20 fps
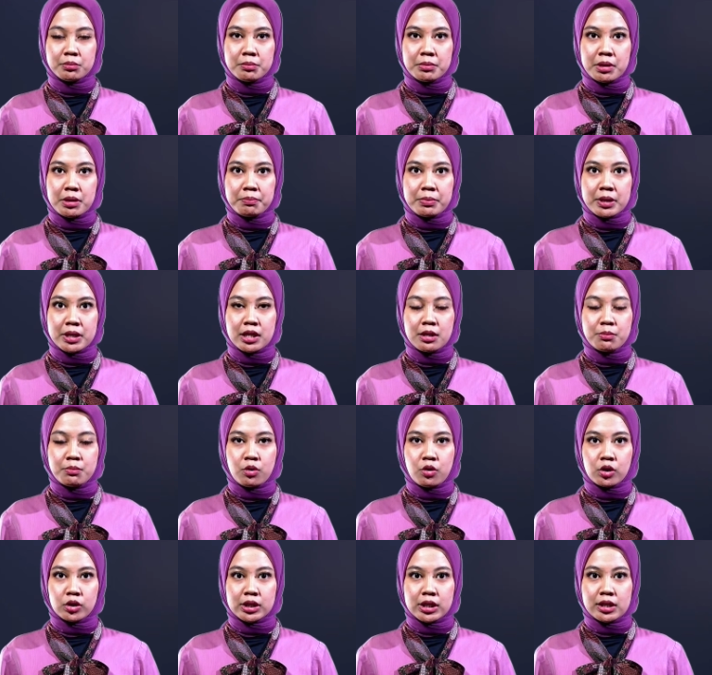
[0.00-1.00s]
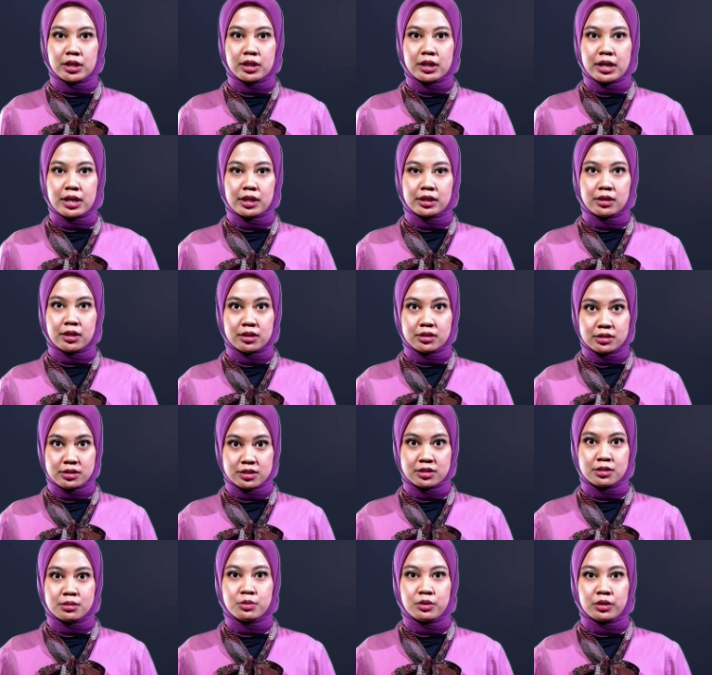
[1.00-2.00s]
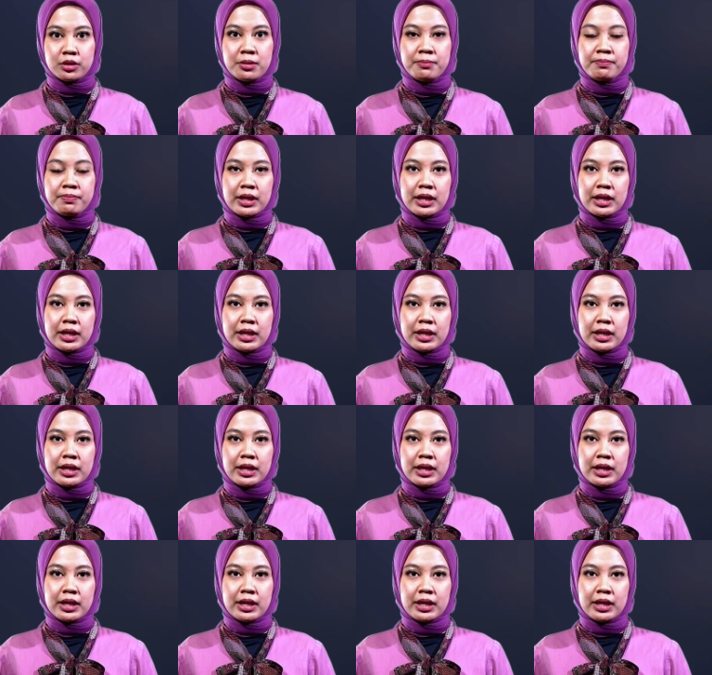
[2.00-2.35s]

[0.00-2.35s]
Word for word: memimpin Ibu Kota Negara ter tersebut